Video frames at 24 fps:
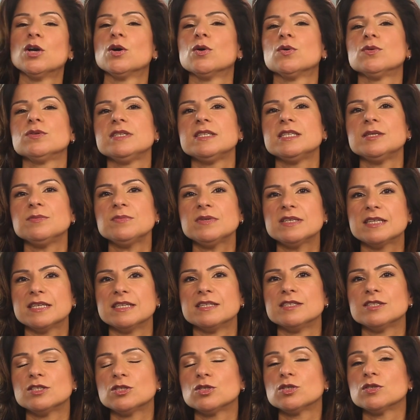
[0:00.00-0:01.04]
und die dem
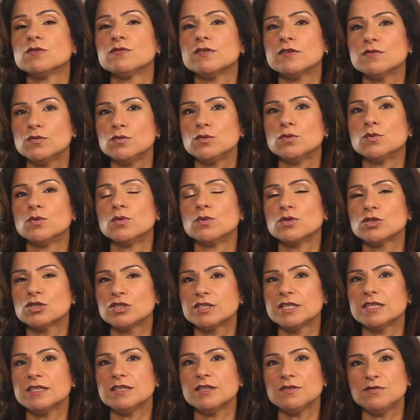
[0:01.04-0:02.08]
Kind zur Verfügung
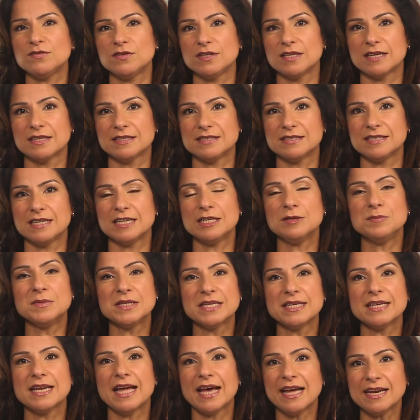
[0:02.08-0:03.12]
stehenden finanziellen
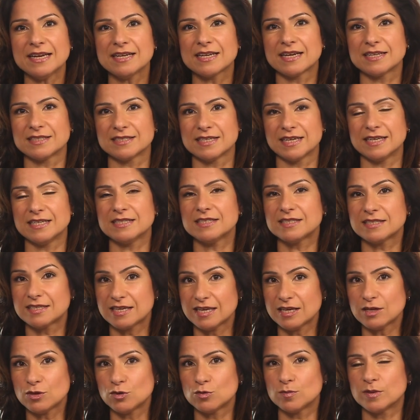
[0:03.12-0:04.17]
Mittel andererseits
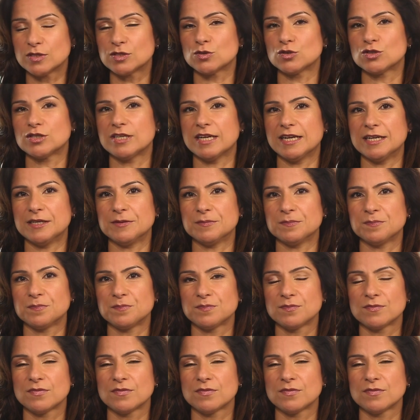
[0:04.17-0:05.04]
gegenüberzustellen.